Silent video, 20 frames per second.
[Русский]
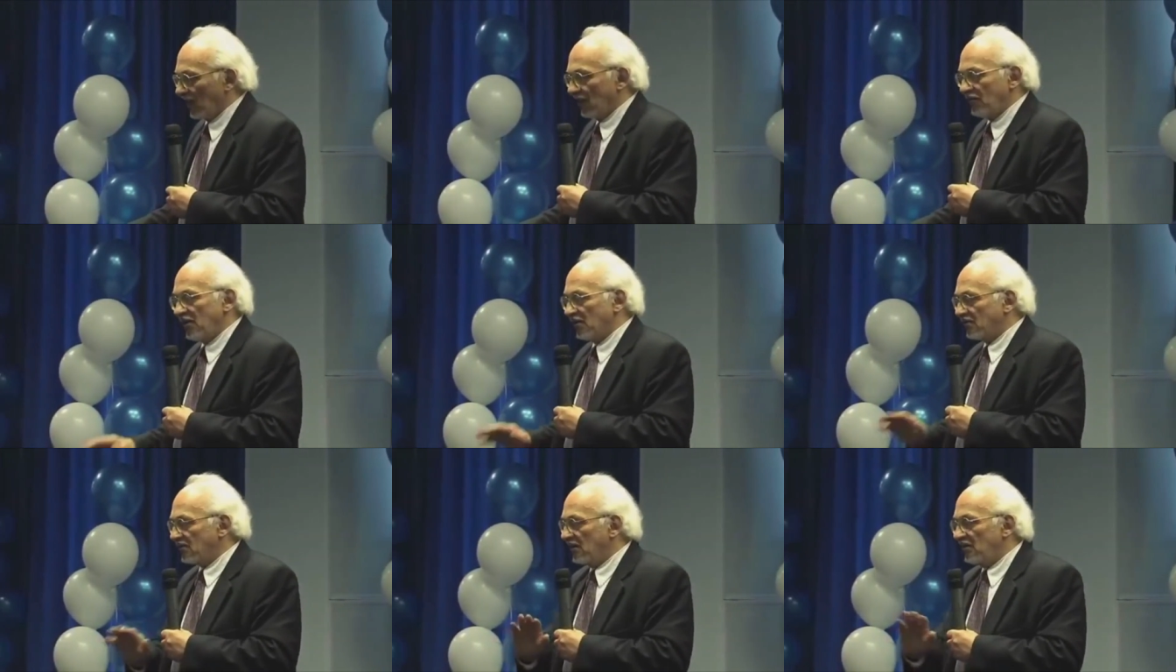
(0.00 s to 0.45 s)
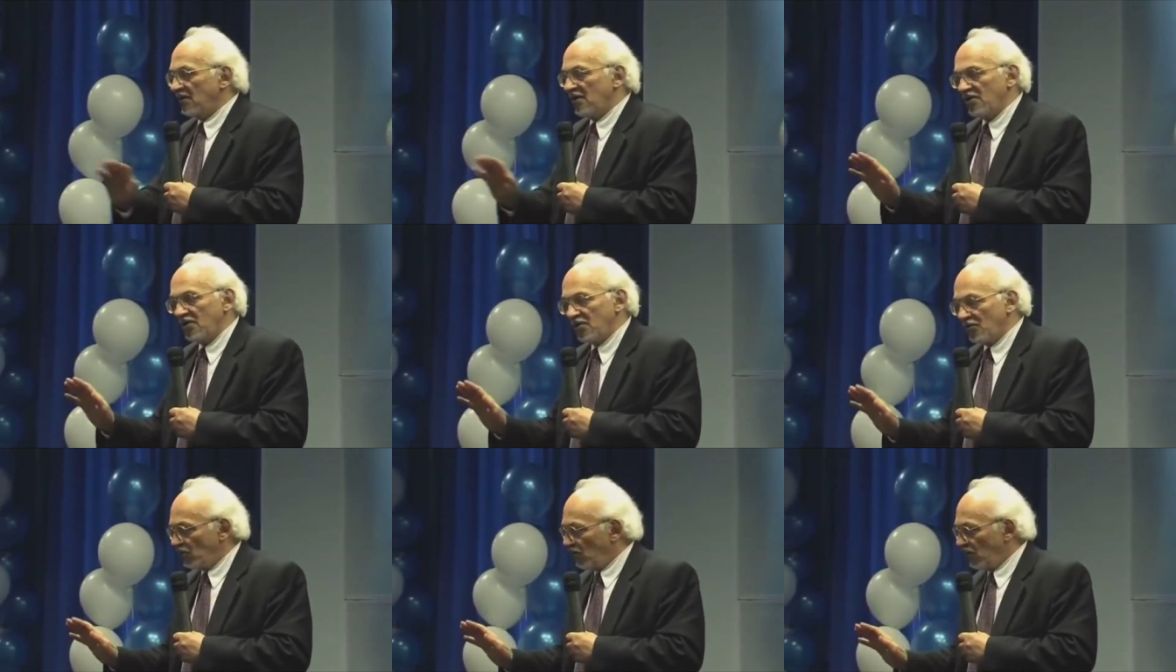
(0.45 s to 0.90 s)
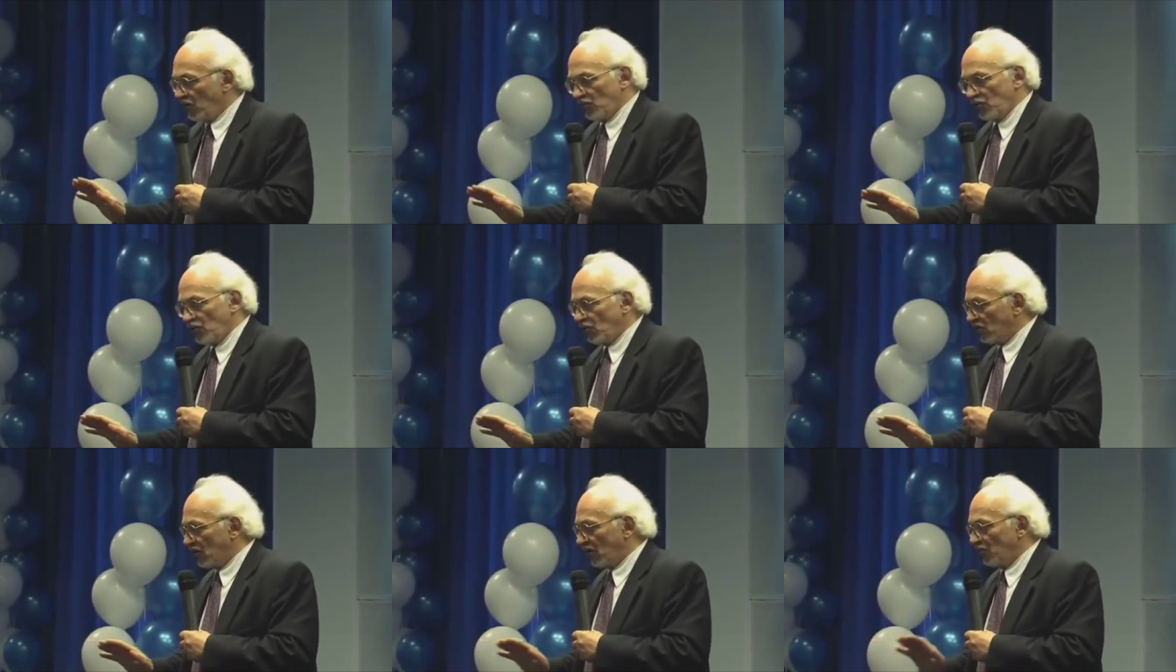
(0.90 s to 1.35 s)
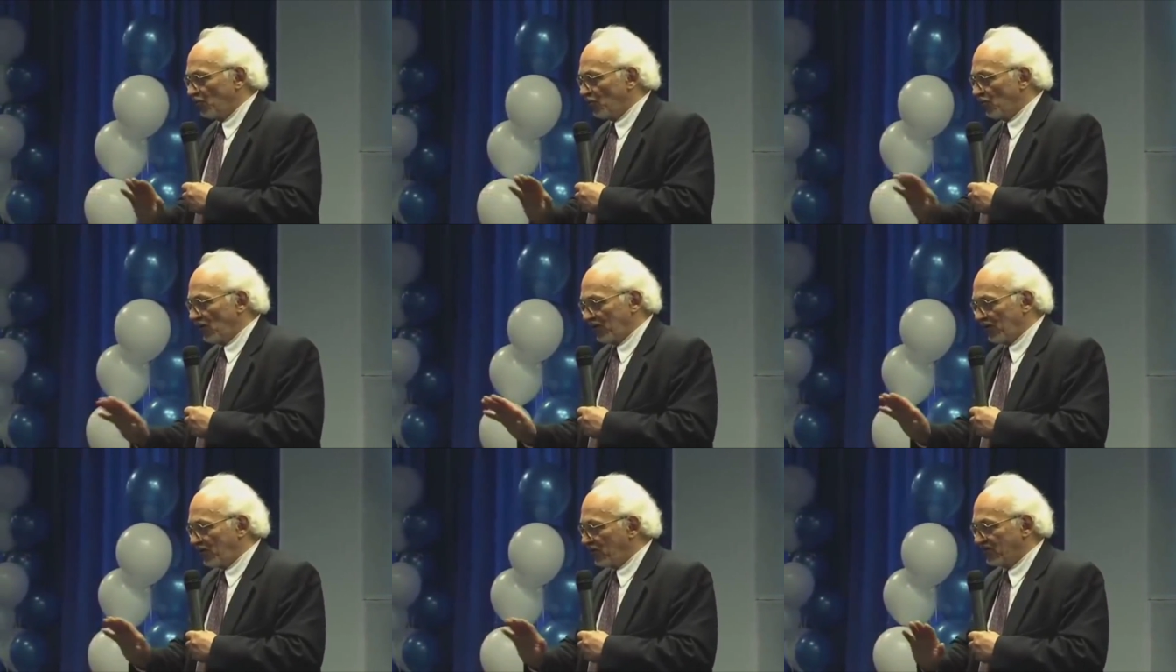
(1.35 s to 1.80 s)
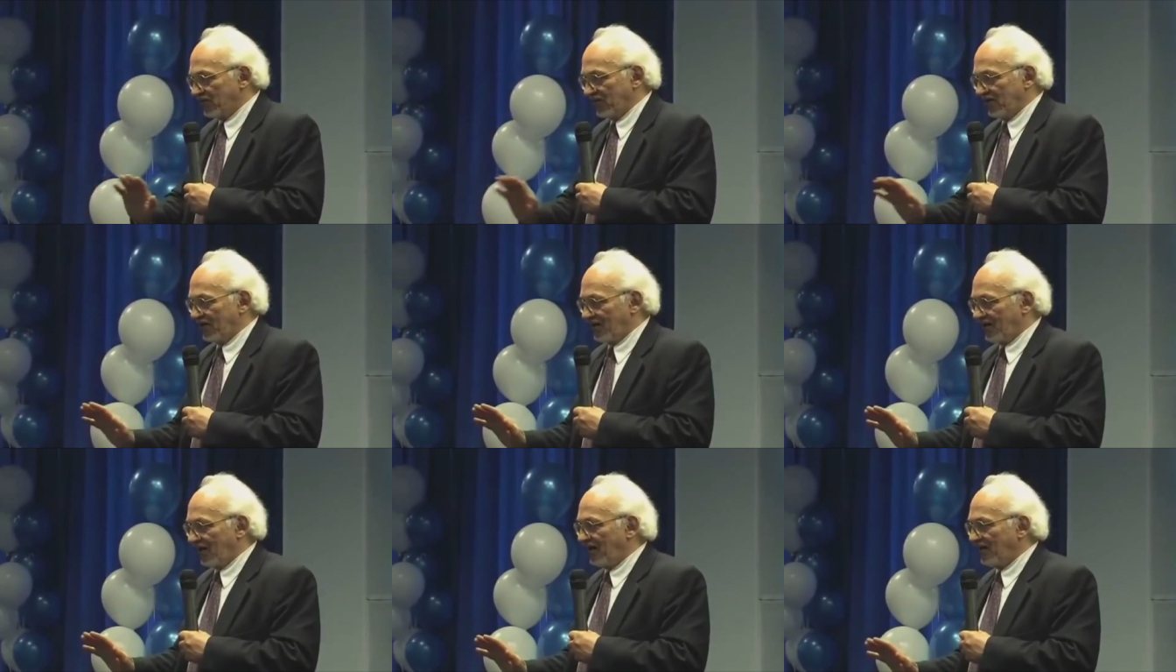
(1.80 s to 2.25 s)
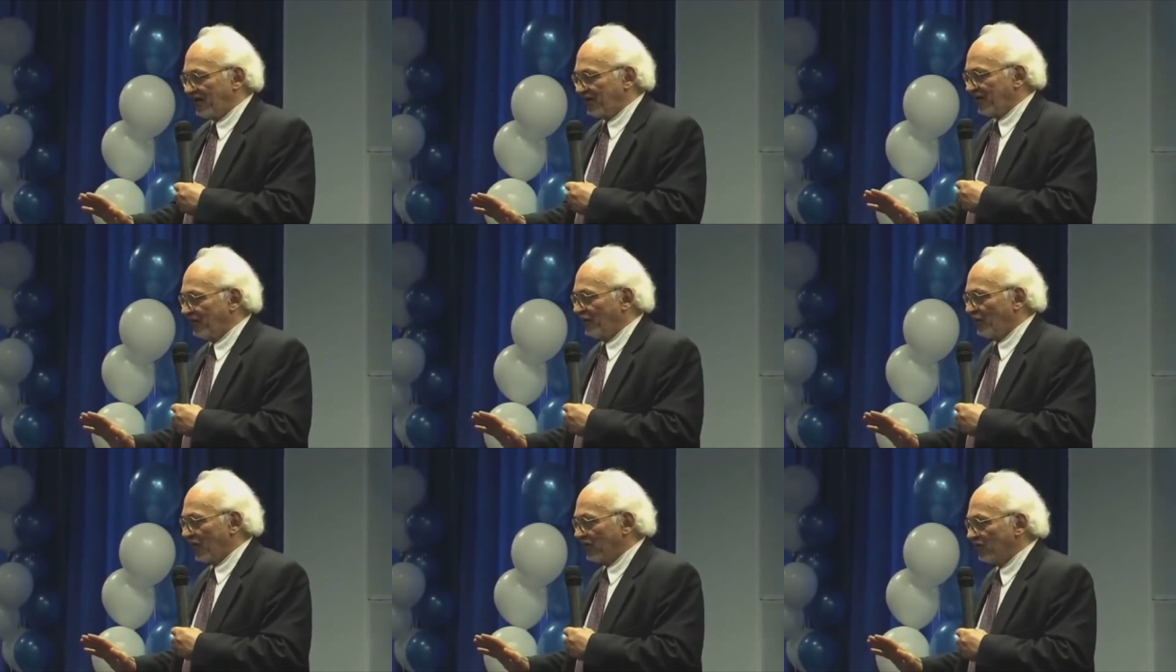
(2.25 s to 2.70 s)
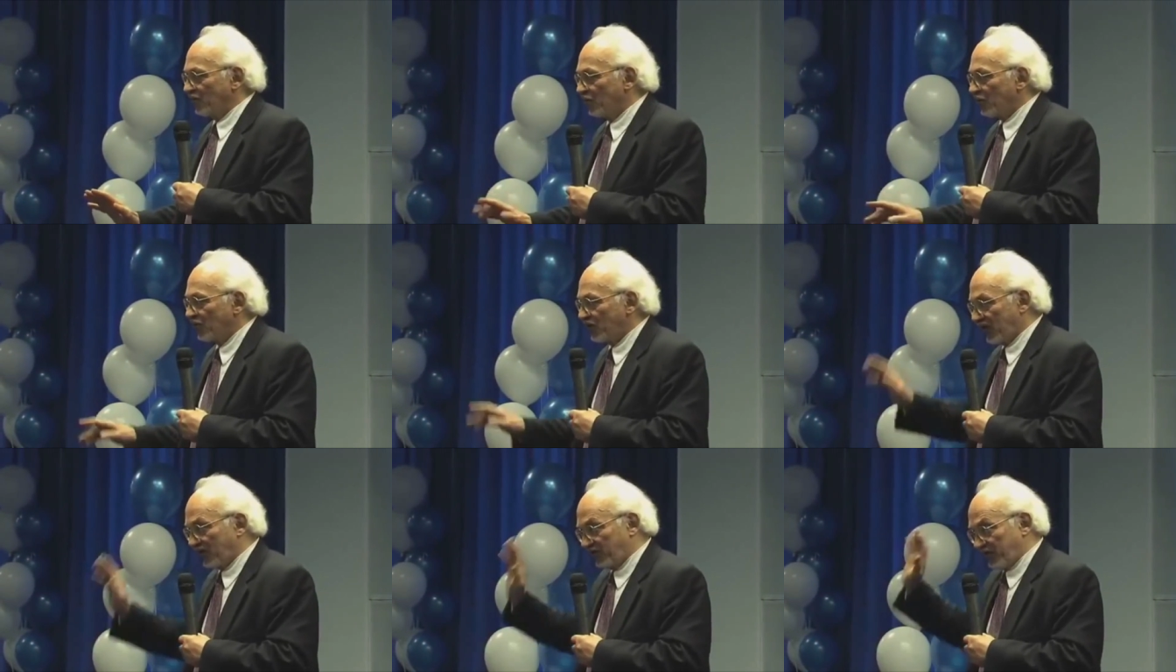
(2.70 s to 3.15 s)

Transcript: Нет, они не, не, не тонули, не задыхались ни в коем случае,